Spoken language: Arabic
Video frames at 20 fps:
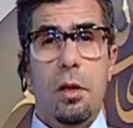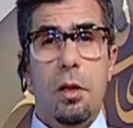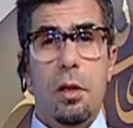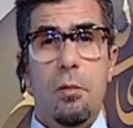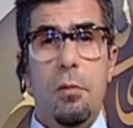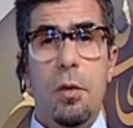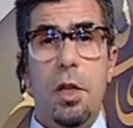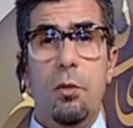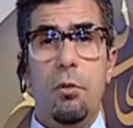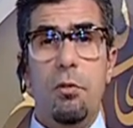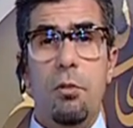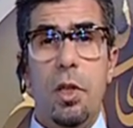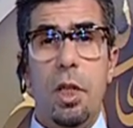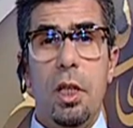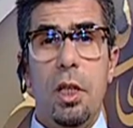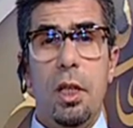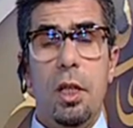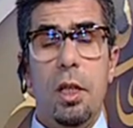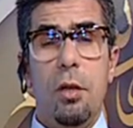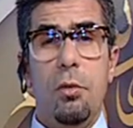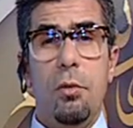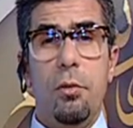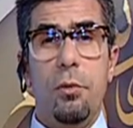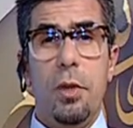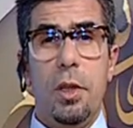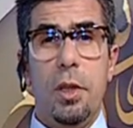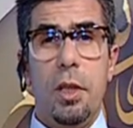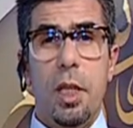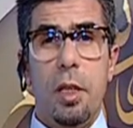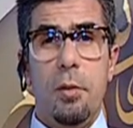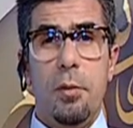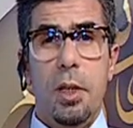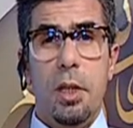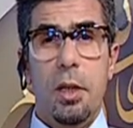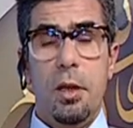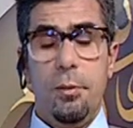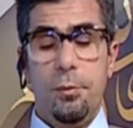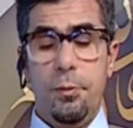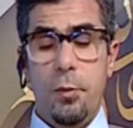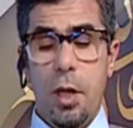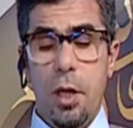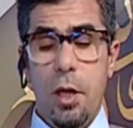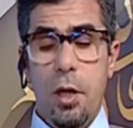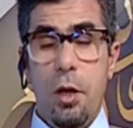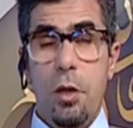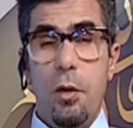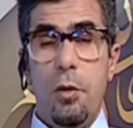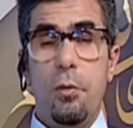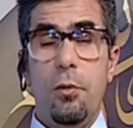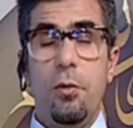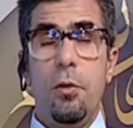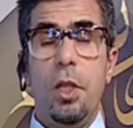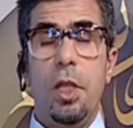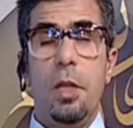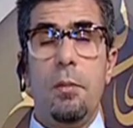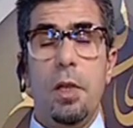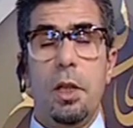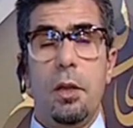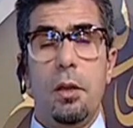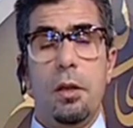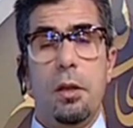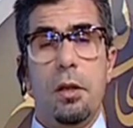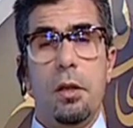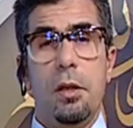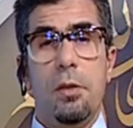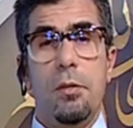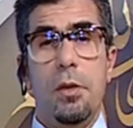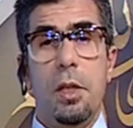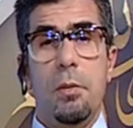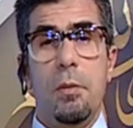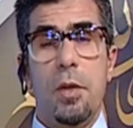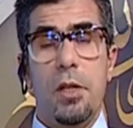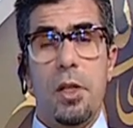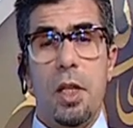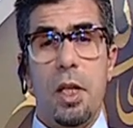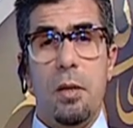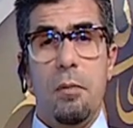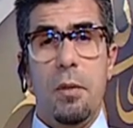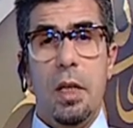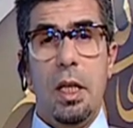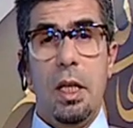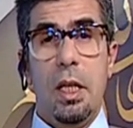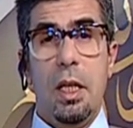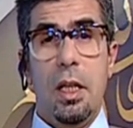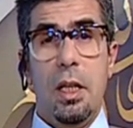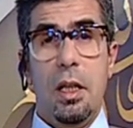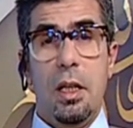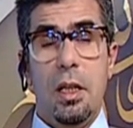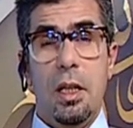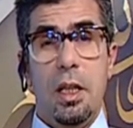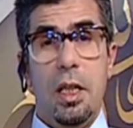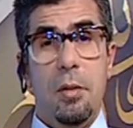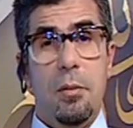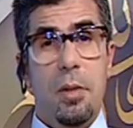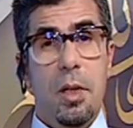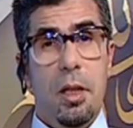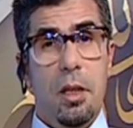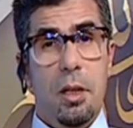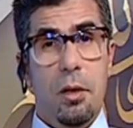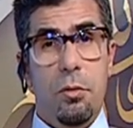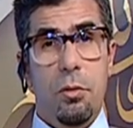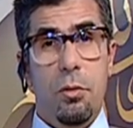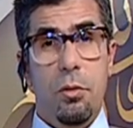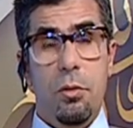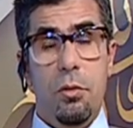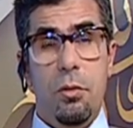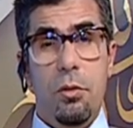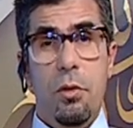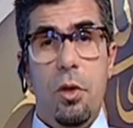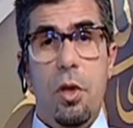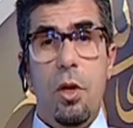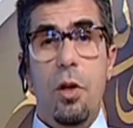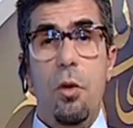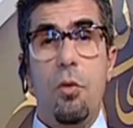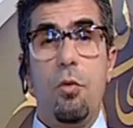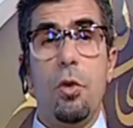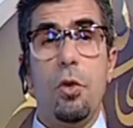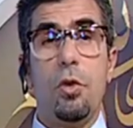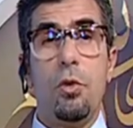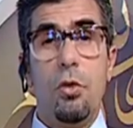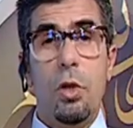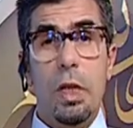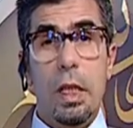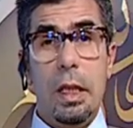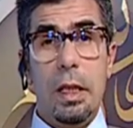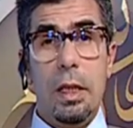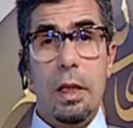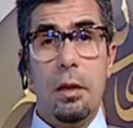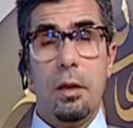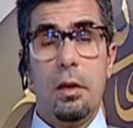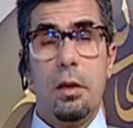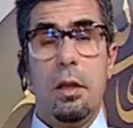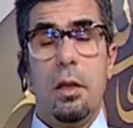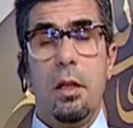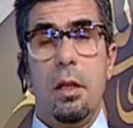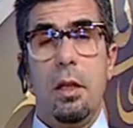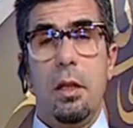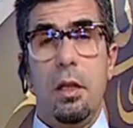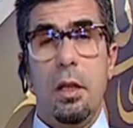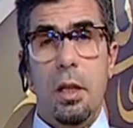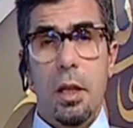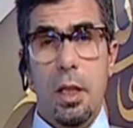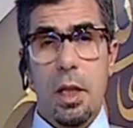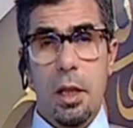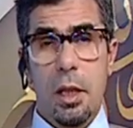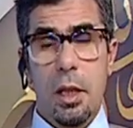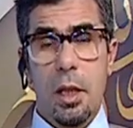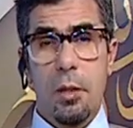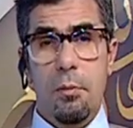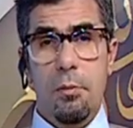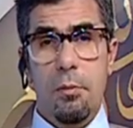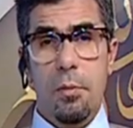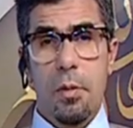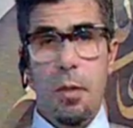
من أذن له في التعبير فهمت في مسامع الخلق عبارته وجليت إليهم